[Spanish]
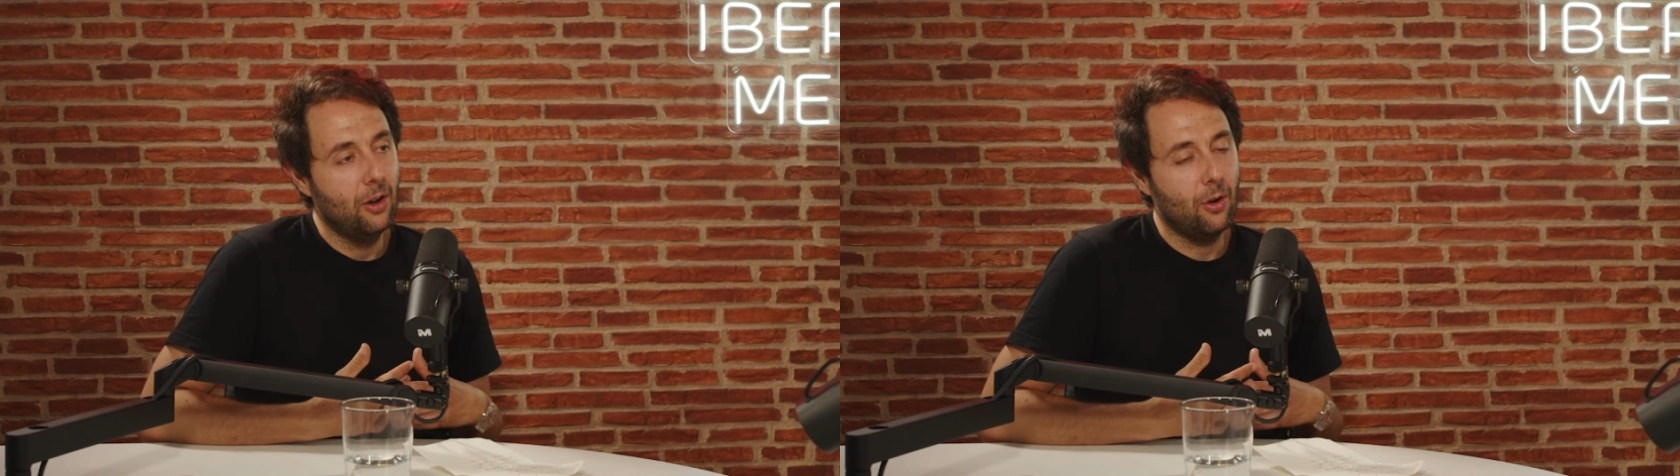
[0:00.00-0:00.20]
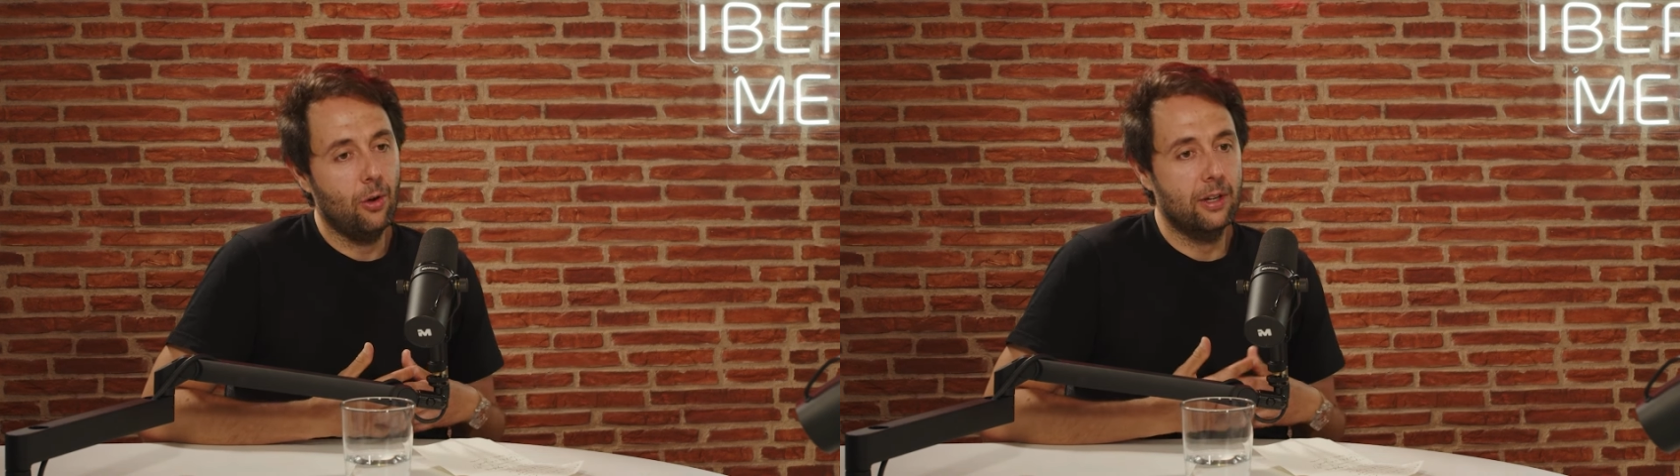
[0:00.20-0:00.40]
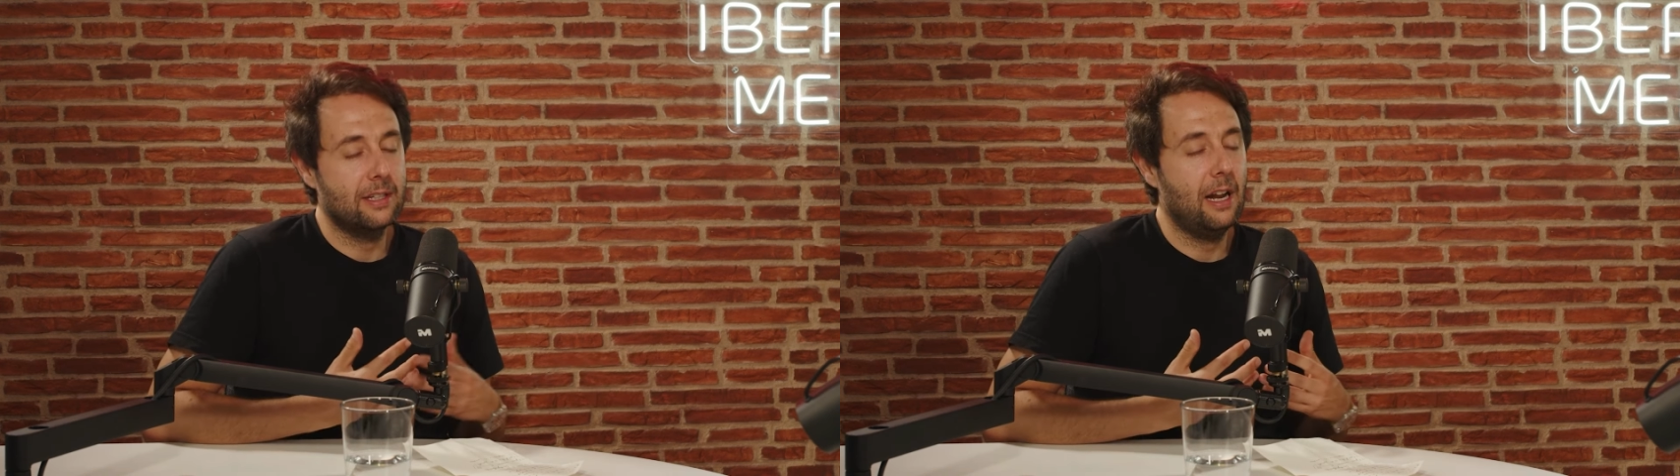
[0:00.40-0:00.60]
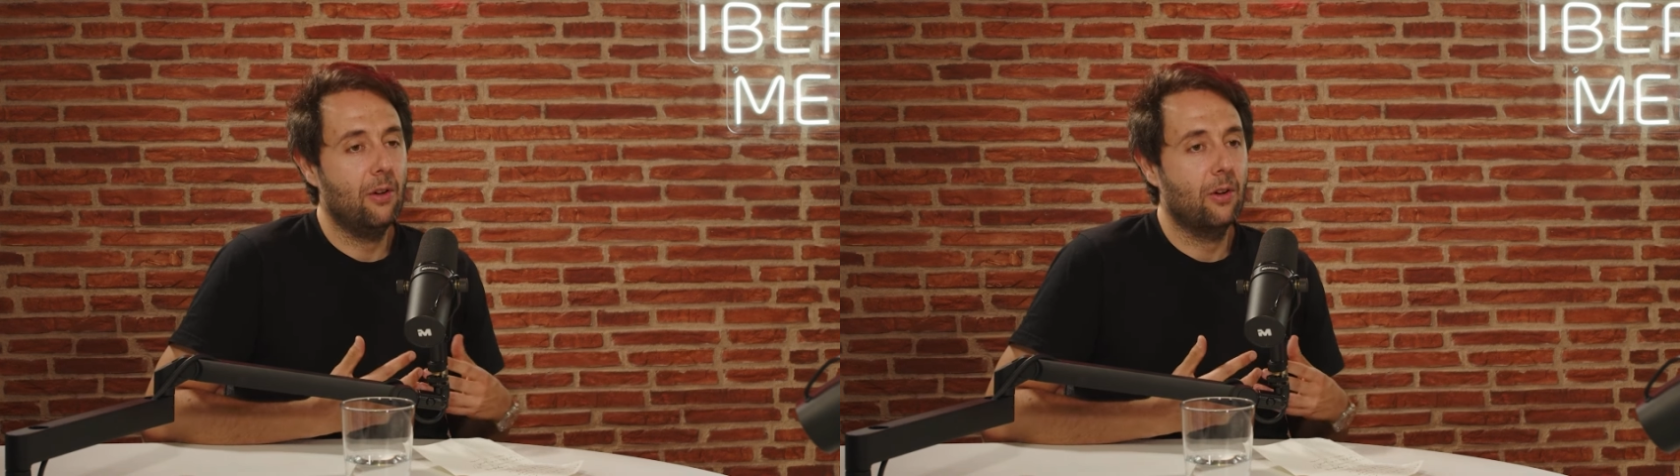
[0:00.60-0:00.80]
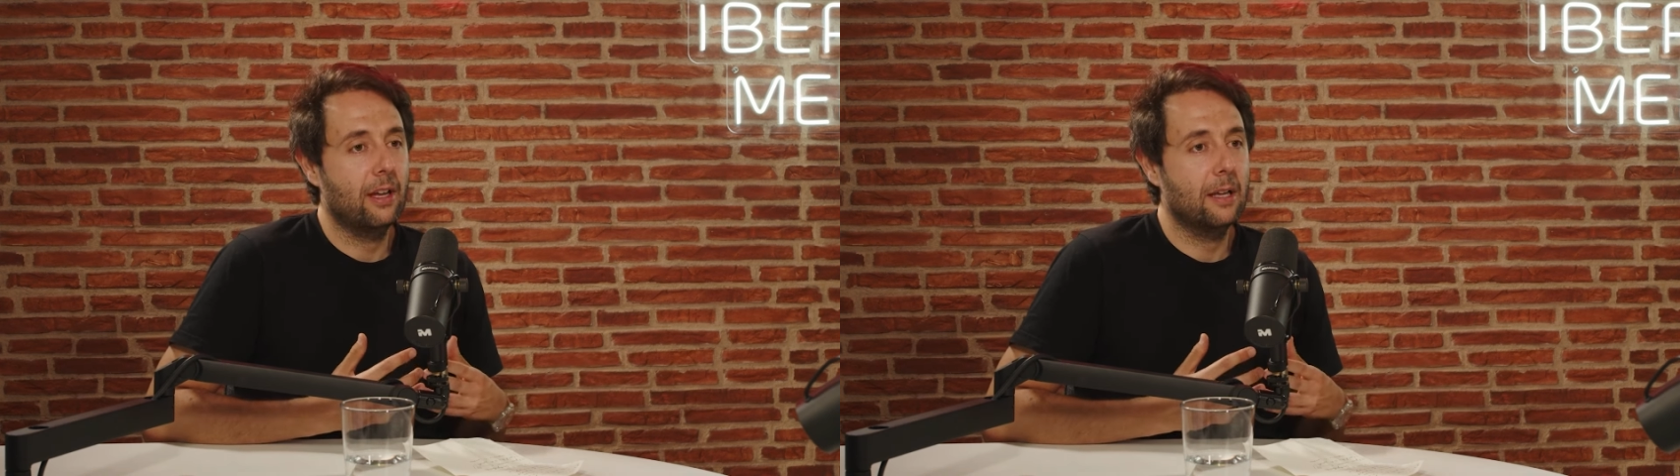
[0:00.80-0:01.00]
o es
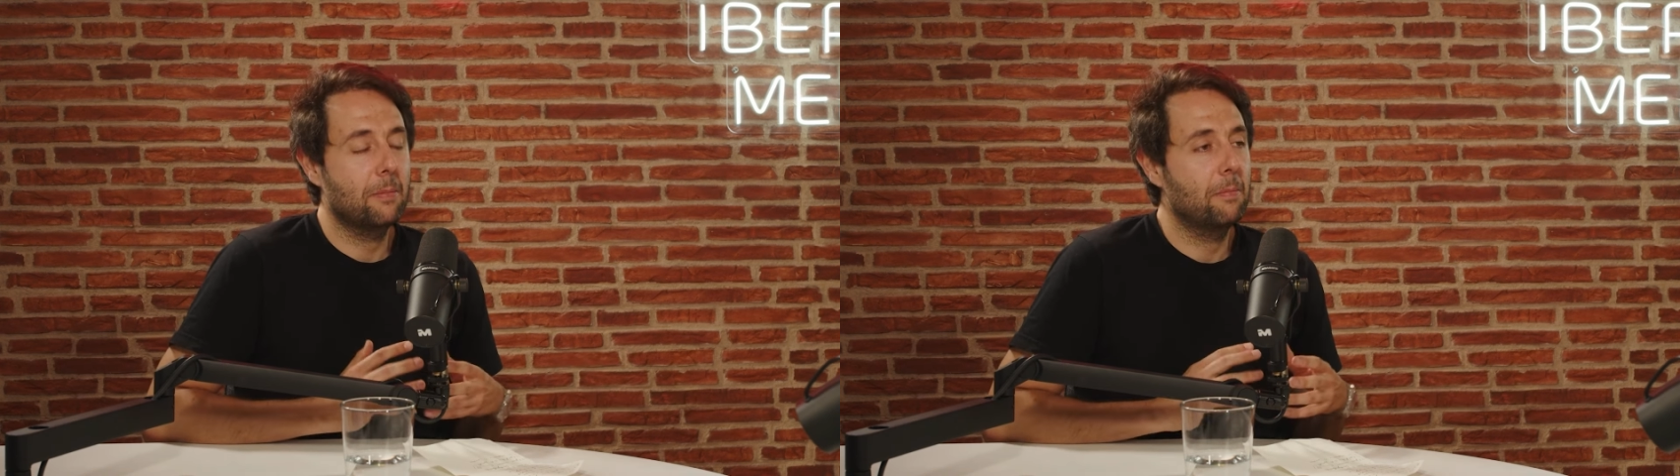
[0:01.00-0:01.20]
algo que